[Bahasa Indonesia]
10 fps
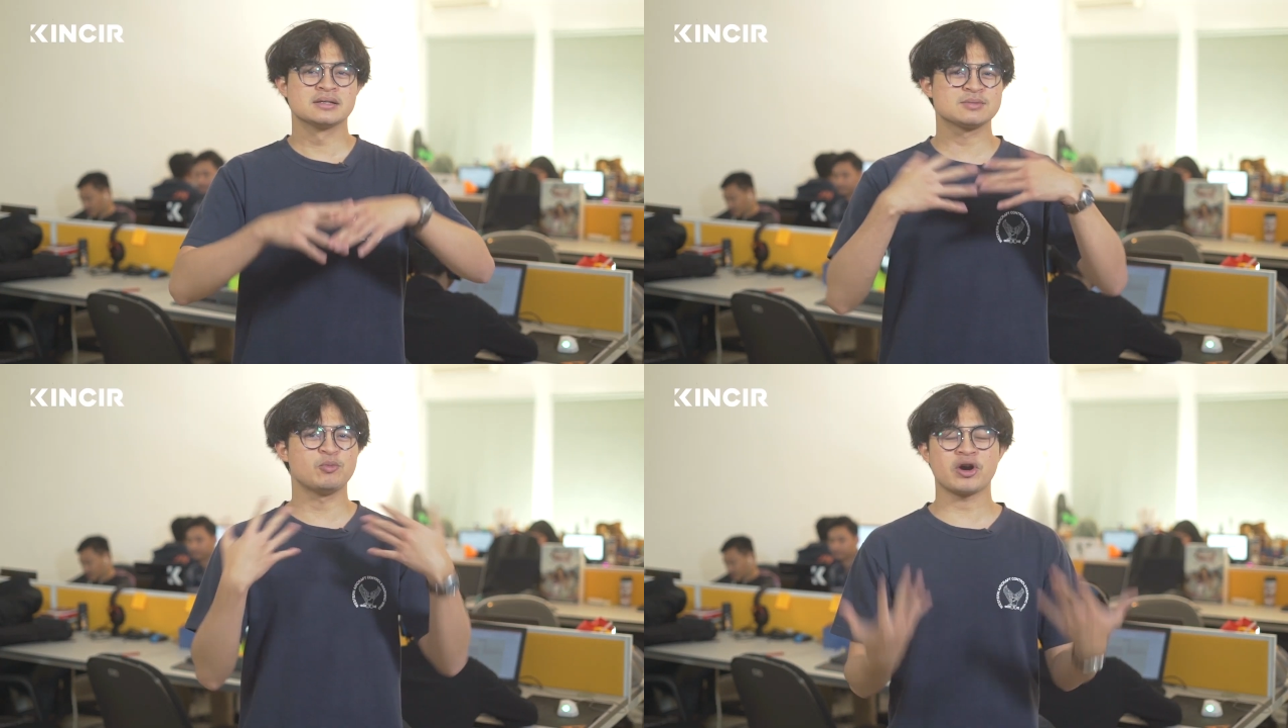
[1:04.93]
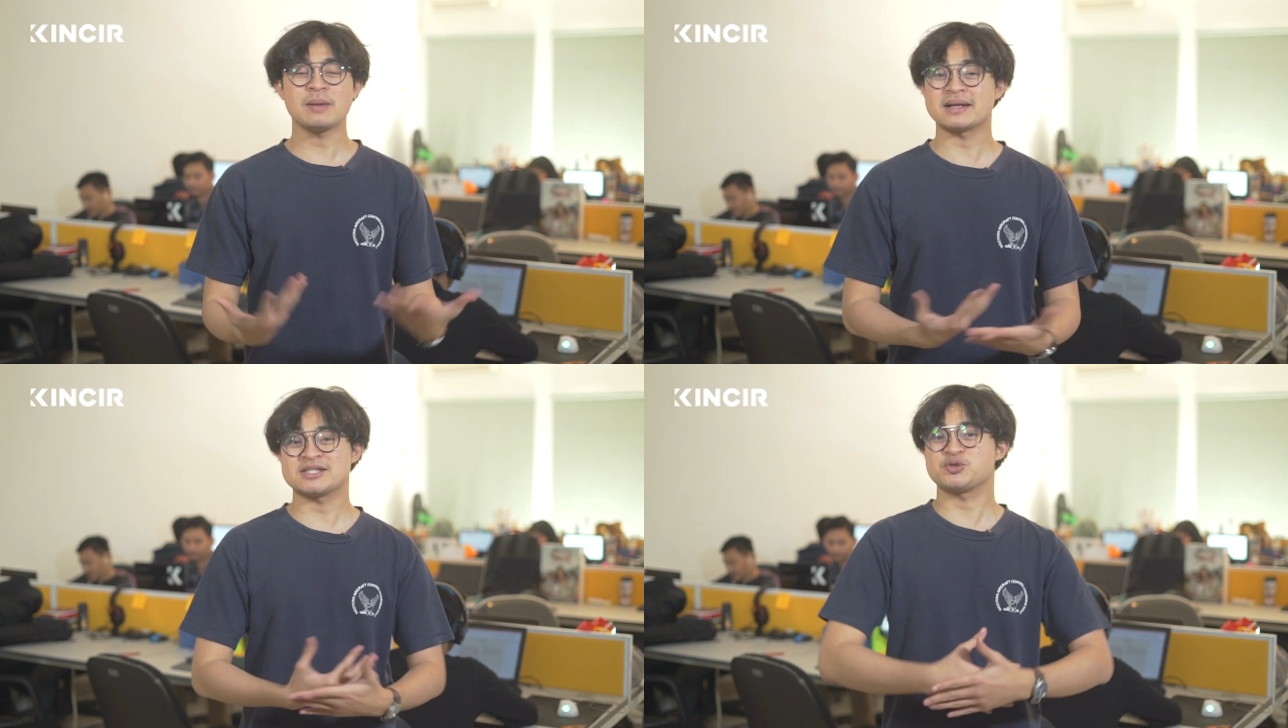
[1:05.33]
semua
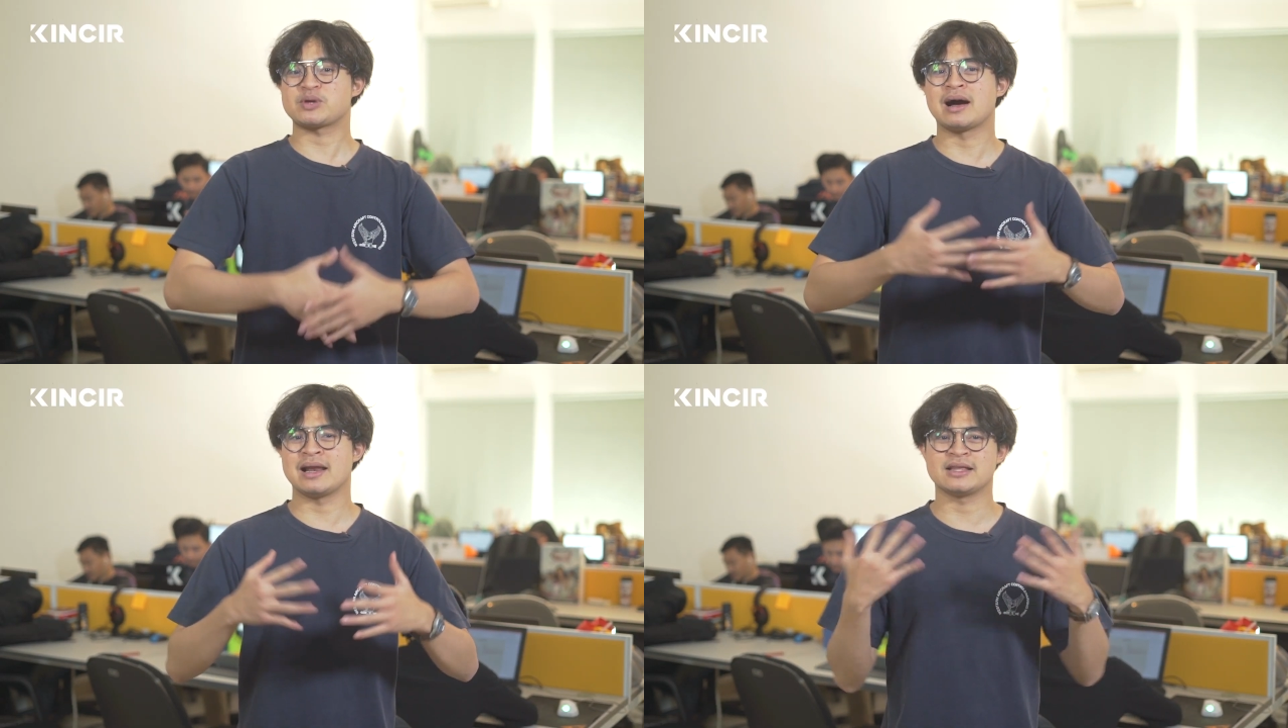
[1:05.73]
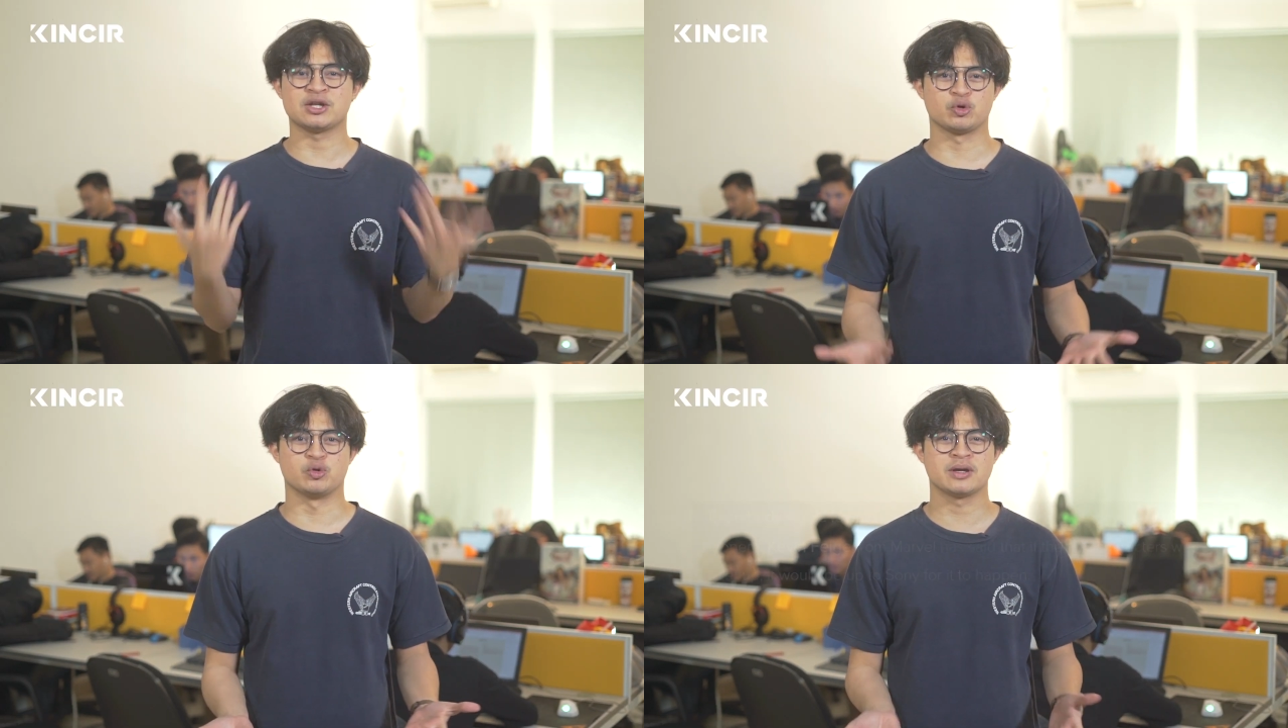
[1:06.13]
orang pasti suka ngeliat
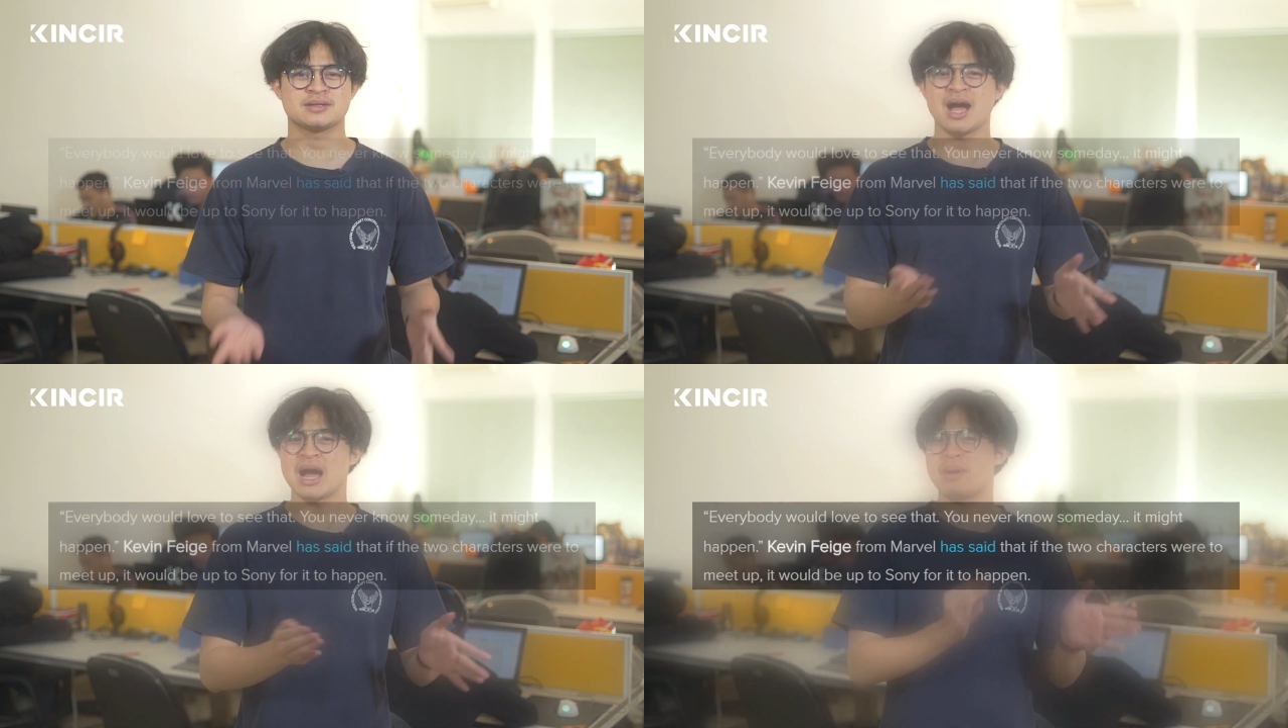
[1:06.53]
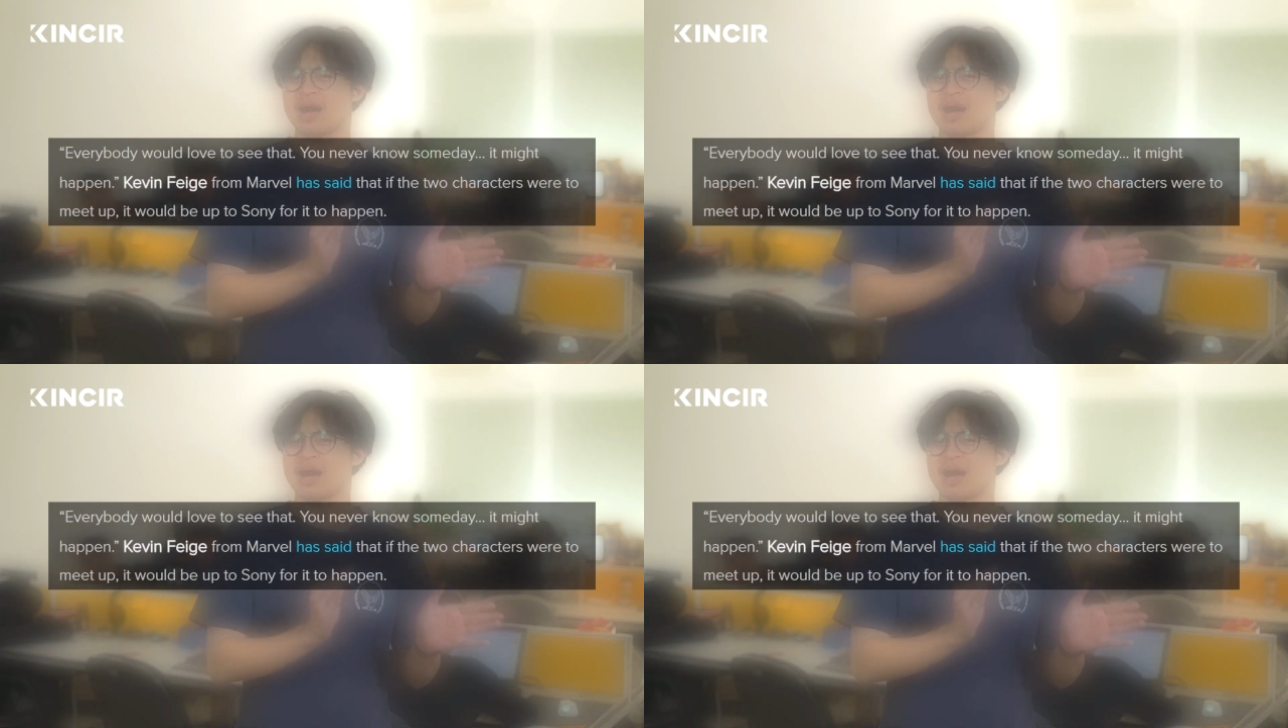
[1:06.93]
itu. Kita nggak